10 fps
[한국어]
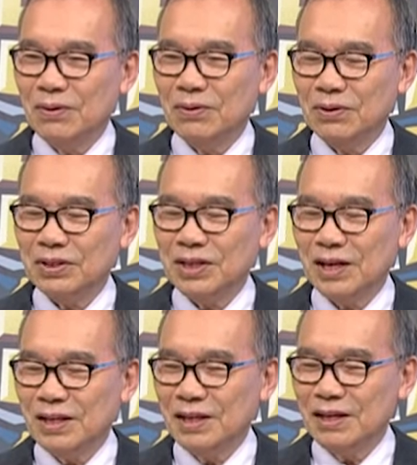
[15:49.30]
혹시
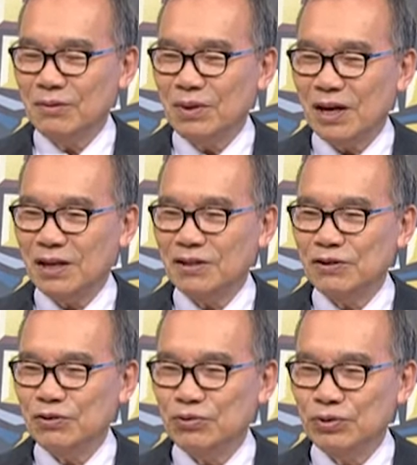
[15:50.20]
하나님이
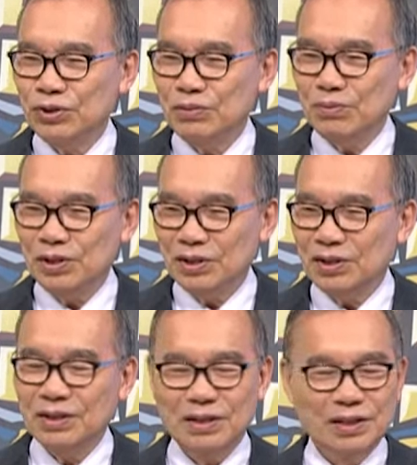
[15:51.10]
아들을 주시면
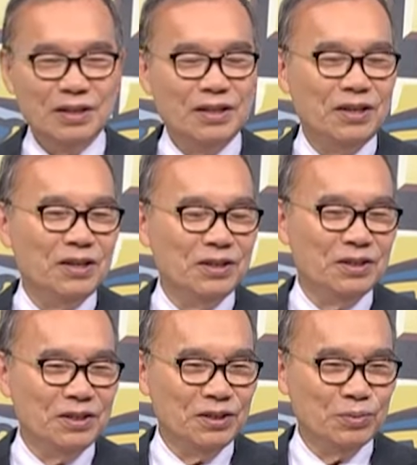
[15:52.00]

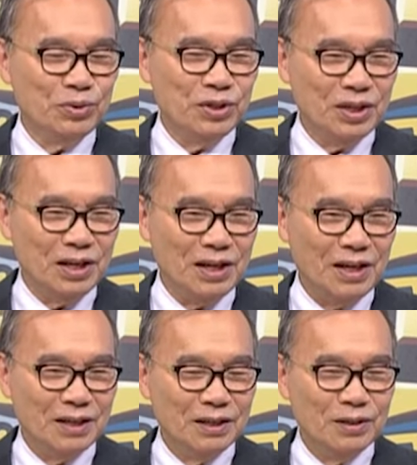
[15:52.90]
대를
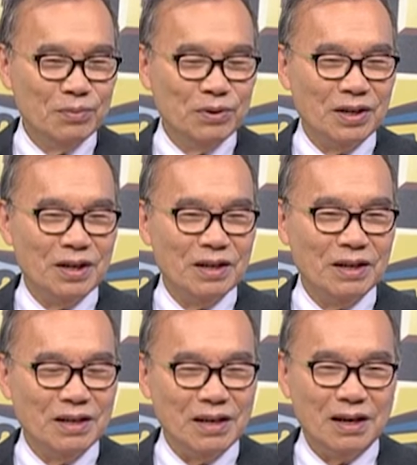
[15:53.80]
이읍시다. 그걸 뭐라
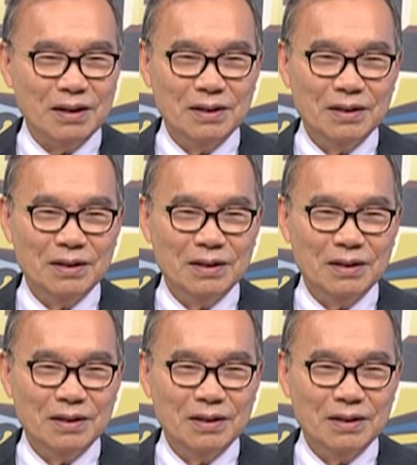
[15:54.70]
그러냐?